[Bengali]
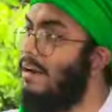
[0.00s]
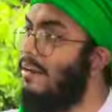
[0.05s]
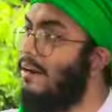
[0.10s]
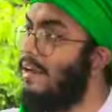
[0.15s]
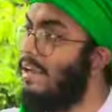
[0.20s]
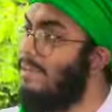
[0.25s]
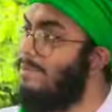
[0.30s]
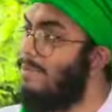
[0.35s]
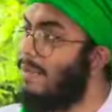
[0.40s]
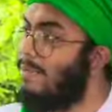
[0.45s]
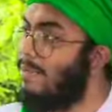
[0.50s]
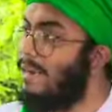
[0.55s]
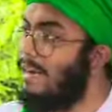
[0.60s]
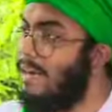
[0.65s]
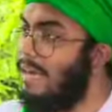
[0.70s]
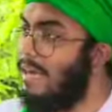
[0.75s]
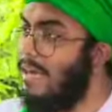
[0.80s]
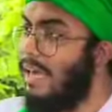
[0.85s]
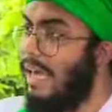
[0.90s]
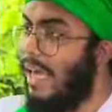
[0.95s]
রেওয়ায়ত পাবেন
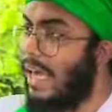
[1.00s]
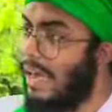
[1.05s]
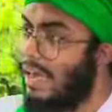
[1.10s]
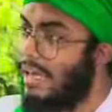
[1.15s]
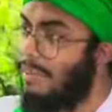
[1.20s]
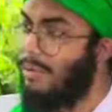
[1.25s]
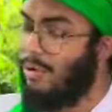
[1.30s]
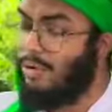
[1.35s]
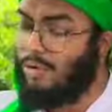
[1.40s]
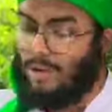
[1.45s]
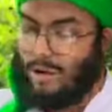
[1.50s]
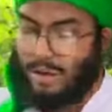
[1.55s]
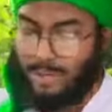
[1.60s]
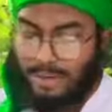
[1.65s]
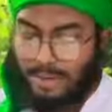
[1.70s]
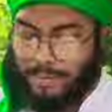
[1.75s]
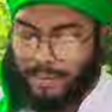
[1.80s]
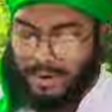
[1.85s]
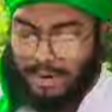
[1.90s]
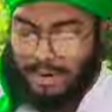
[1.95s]
একই বর্ণনা
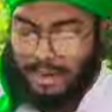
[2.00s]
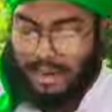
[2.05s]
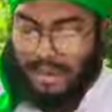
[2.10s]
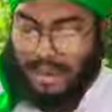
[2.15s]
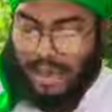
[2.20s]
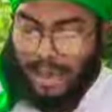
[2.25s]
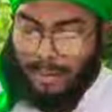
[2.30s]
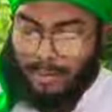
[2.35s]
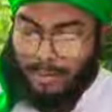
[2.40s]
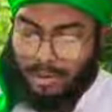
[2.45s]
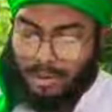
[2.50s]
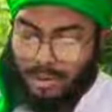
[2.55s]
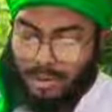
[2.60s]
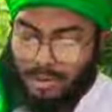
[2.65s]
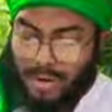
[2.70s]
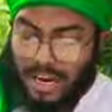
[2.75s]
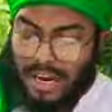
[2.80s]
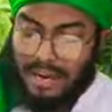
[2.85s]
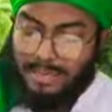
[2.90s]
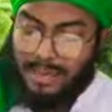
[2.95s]
পাবেন এবং
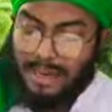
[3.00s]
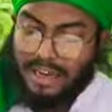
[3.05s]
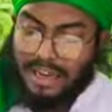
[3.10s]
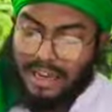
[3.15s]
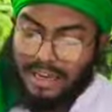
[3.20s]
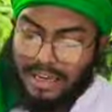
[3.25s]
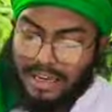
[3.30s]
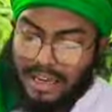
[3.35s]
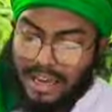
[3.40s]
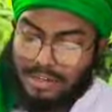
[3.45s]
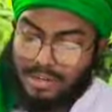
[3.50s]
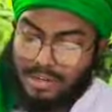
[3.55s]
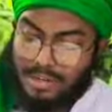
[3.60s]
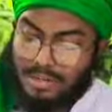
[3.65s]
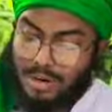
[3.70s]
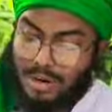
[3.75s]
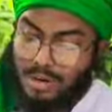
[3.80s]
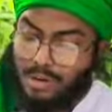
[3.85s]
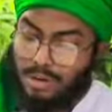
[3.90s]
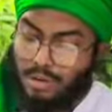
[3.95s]
সুনানে বাই হাকি আর
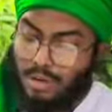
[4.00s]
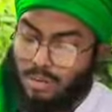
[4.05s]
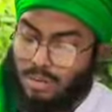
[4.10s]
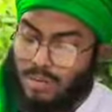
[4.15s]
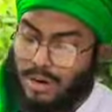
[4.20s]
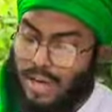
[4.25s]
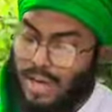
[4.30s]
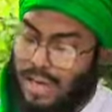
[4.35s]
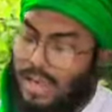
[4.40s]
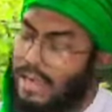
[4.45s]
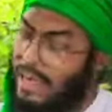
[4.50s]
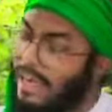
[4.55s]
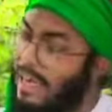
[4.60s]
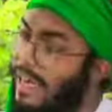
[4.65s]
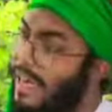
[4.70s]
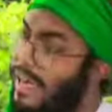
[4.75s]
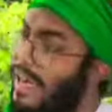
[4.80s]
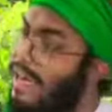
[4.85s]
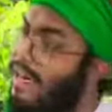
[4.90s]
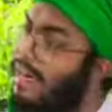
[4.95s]
সুনানুল কুবরা
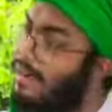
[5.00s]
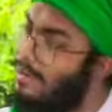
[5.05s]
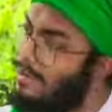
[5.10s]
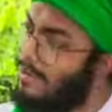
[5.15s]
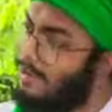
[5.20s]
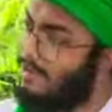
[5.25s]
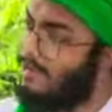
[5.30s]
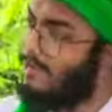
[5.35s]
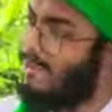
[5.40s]
এখানেও